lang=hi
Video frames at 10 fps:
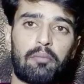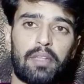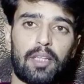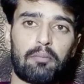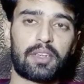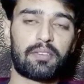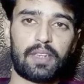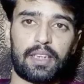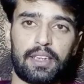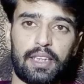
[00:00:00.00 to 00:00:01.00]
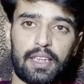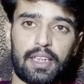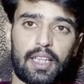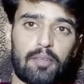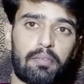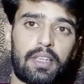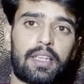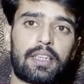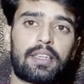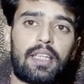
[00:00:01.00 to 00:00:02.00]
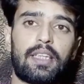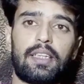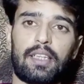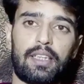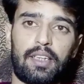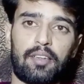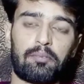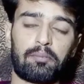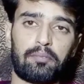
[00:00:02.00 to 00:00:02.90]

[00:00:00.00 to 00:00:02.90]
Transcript: मेरा मशवरा ये है कि आप कल्टस गाड़ी ना लें